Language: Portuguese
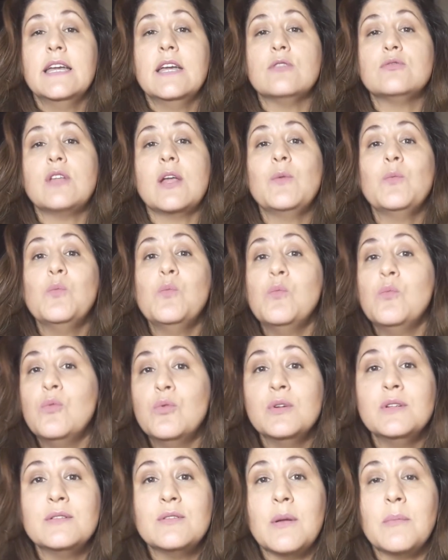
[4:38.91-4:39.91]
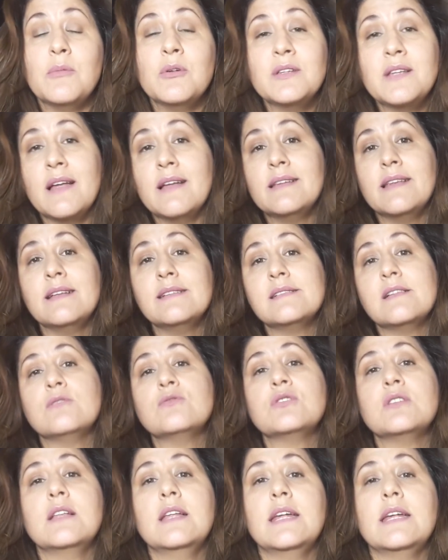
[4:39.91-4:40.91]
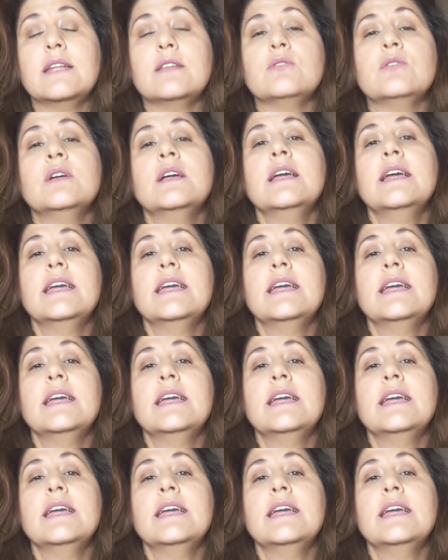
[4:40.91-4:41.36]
eu tenho muita, muita retenção de líquido.